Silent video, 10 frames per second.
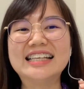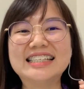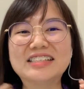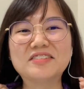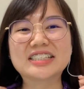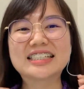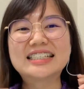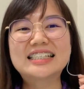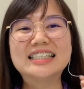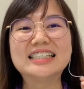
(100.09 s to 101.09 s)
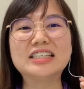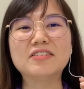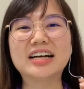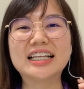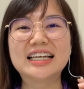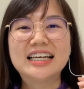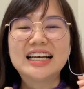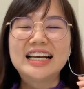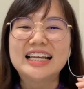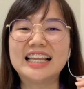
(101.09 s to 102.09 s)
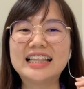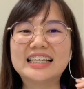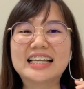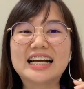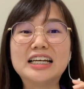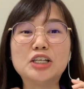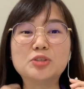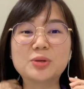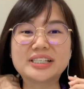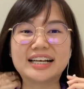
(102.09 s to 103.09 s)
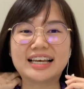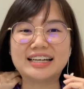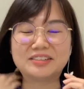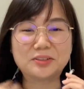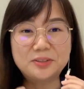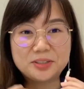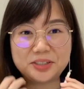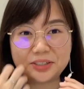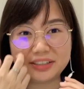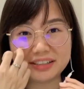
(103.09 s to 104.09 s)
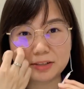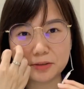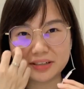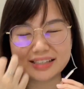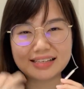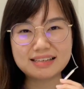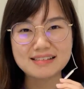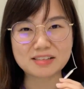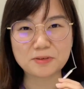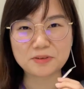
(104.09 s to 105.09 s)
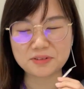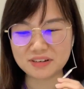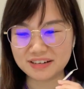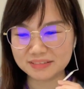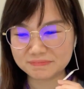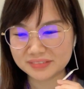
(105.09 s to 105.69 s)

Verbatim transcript: 其实我真的是很喜欢，难得他可以坐下来，然后去做这一个手工哈。